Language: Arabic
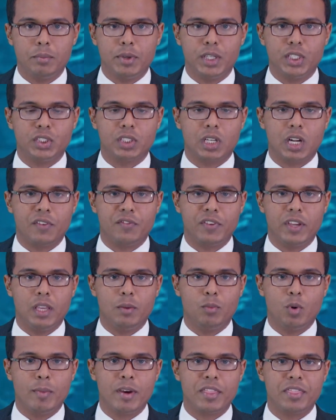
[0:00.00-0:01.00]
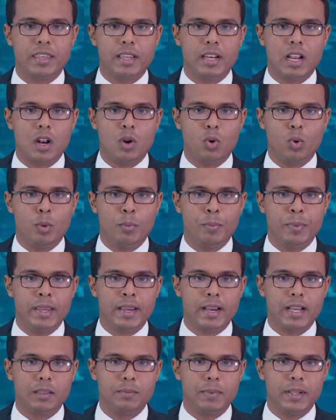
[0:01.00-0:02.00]
بإشراف ممثل
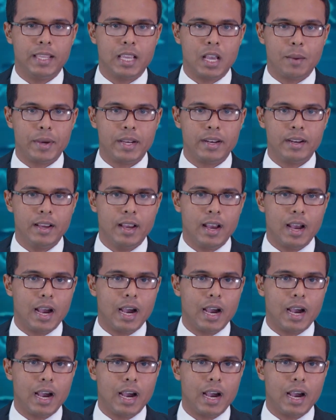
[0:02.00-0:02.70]
الأولمبياد باليمن